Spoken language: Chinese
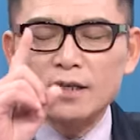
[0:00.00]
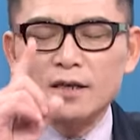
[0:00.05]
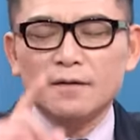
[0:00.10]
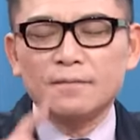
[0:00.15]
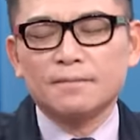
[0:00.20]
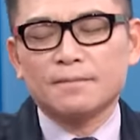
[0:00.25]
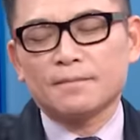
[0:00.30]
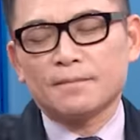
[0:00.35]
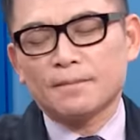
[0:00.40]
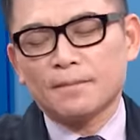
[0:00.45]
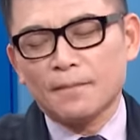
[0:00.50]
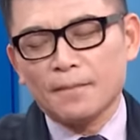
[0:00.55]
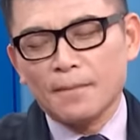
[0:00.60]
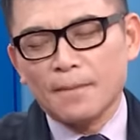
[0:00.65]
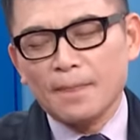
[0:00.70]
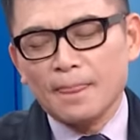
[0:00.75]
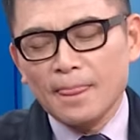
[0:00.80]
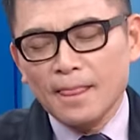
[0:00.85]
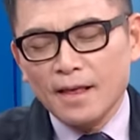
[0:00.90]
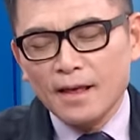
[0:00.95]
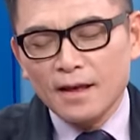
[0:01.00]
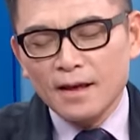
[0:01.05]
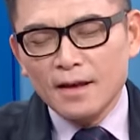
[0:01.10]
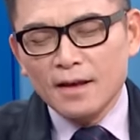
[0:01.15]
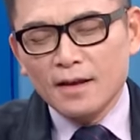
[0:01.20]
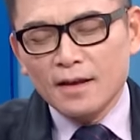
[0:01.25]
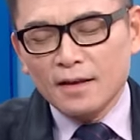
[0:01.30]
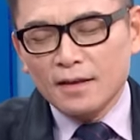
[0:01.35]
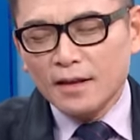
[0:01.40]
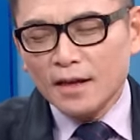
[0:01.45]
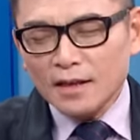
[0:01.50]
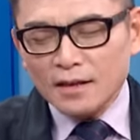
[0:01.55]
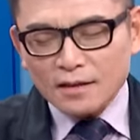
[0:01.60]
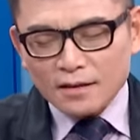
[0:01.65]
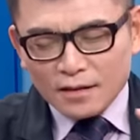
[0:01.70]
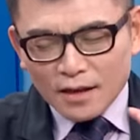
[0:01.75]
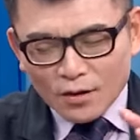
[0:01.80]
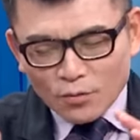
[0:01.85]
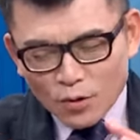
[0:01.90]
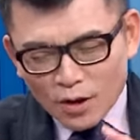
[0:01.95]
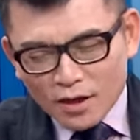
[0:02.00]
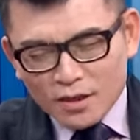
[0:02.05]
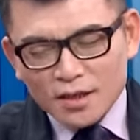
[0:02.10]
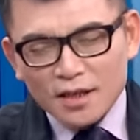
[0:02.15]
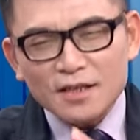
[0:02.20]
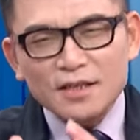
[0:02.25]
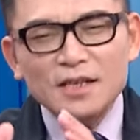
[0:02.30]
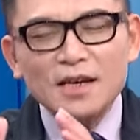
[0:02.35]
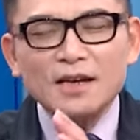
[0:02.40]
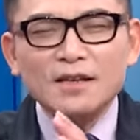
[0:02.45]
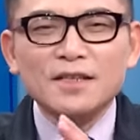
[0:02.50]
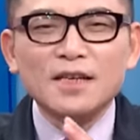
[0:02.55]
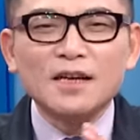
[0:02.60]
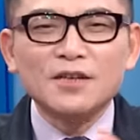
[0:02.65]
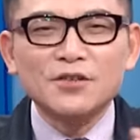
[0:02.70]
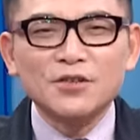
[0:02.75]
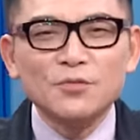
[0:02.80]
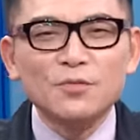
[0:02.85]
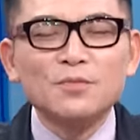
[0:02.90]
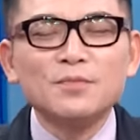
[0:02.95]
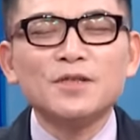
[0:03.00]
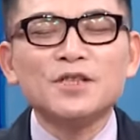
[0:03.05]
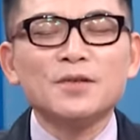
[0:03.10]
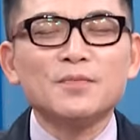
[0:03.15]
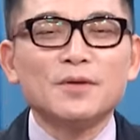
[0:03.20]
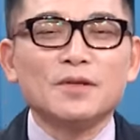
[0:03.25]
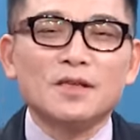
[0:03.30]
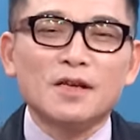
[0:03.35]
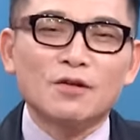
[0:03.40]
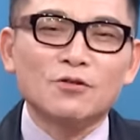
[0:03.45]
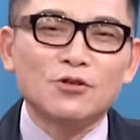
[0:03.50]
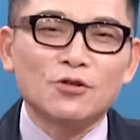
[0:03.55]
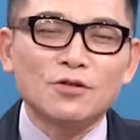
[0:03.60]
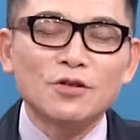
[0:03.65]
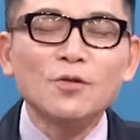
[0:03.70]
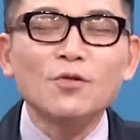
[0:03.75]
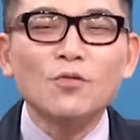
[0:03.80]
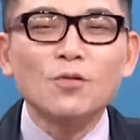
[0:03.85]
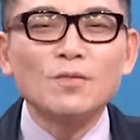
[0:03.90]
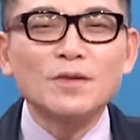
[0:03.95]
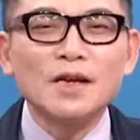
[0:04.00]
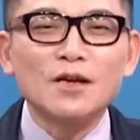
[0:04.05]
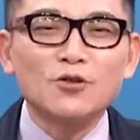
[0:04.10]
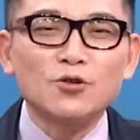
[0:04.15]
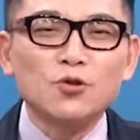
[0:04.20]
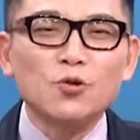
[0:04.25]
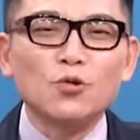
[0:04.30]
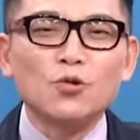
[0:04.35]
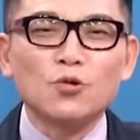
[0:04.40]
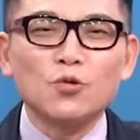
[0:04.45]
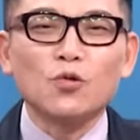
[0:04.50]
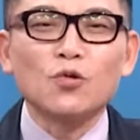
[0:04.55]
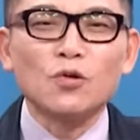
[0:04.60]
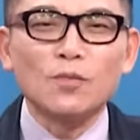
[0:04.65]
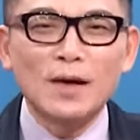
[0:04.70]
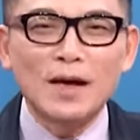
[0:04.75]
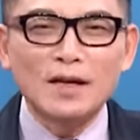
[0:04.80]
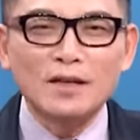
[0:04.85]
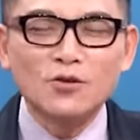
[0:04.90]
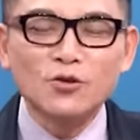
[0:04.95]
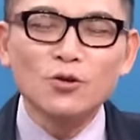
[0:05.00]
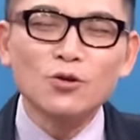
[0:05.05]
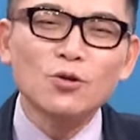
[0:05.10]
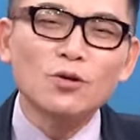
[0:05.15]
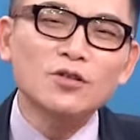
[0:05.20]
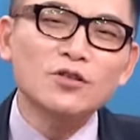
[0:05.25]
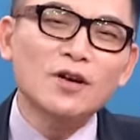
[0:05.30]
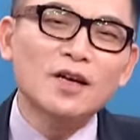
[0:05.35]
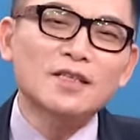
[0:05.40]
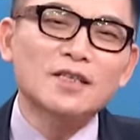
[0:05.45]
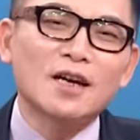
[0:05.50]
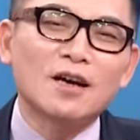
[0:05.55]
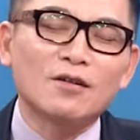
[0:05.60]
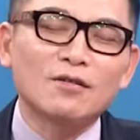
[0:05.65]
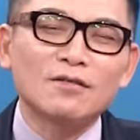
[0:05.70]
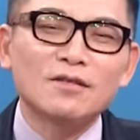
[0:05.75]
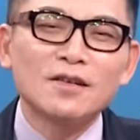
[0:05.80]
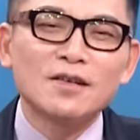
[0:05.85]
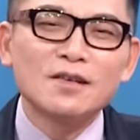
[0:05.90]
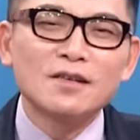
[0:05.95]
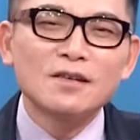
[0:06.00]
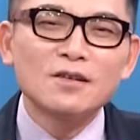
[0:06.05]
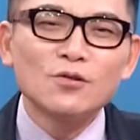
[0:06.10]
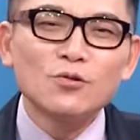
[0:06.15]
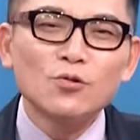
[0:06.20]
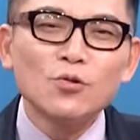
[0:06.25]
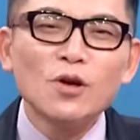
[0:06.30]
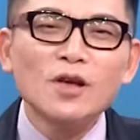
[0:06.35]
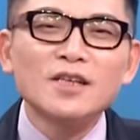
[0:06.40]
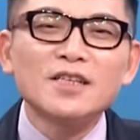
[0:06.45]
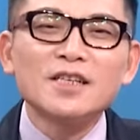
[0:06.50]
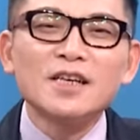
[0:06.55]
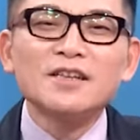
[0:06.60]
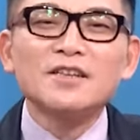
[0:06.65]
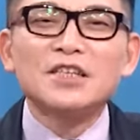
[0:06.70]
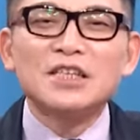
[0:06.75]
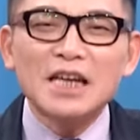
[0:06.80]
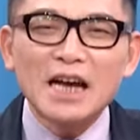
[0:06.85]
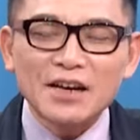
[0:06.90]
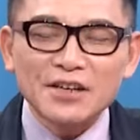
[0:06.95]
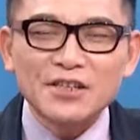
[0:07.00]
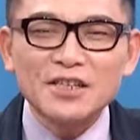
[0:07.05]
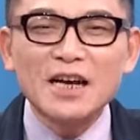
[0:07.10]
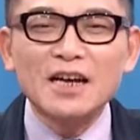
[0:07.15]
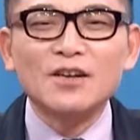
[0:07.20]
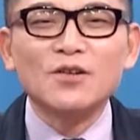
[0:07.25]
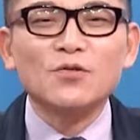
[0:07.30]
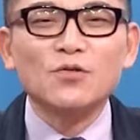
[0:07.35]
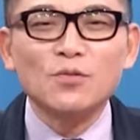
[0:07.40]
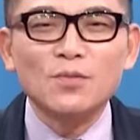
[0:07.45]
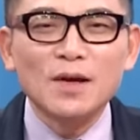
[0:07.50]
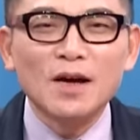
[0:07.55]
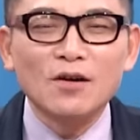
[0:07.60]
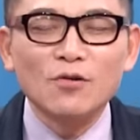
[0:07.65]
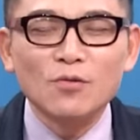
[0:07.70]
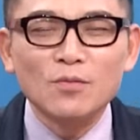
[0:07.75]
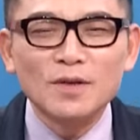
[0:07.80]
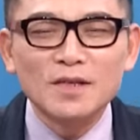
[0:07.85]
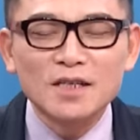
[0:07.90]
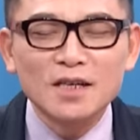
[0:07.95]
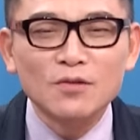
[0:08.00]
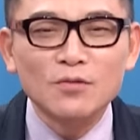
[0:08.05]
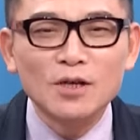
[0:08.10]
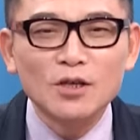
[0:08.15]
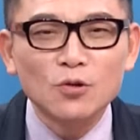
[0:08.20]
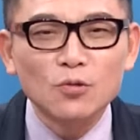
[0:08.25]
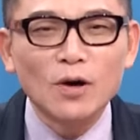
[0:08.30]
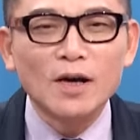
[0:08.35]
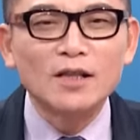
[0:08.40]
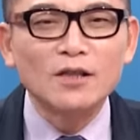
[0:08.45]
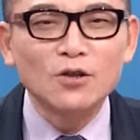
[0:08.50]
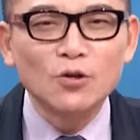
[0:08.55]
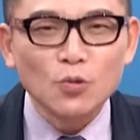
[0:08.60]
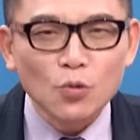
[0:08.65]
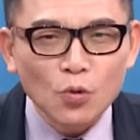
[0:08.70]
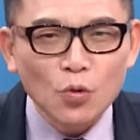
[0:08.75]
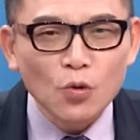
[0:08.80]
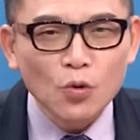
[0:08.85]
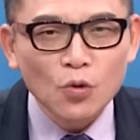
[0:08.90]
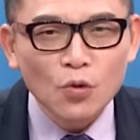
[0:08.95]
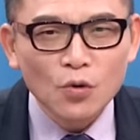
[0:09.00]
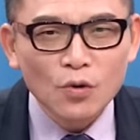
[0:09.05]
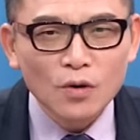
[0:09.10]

点。那那月线向上是我们基本要求，因为我们要做多嘛，做多就要找月线向上的股票，我们称为短多。